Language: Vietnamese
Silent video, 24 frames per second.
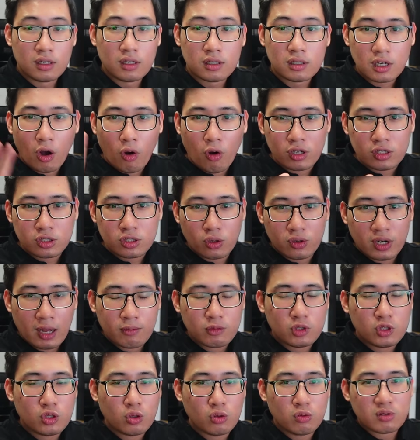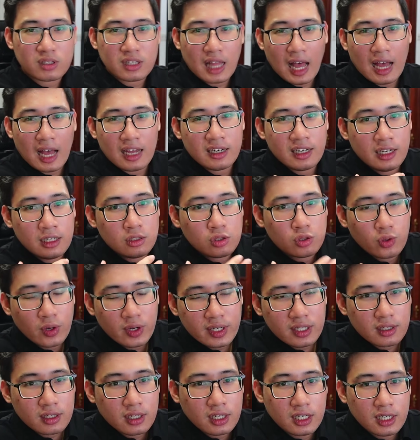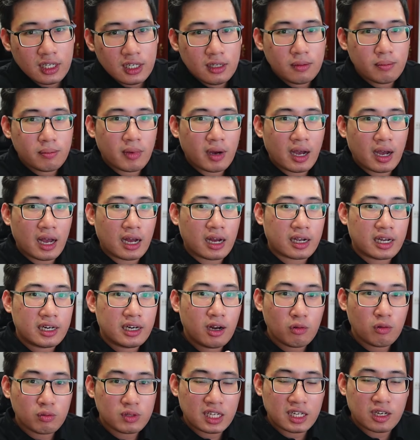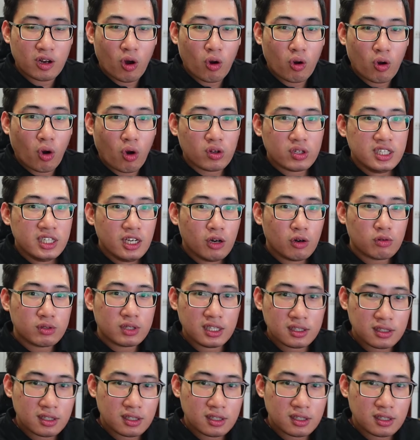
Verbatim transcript: Câu hỏi số năm, chúng ta nên trade khi mà cái đồng tiền đó có nhiều tin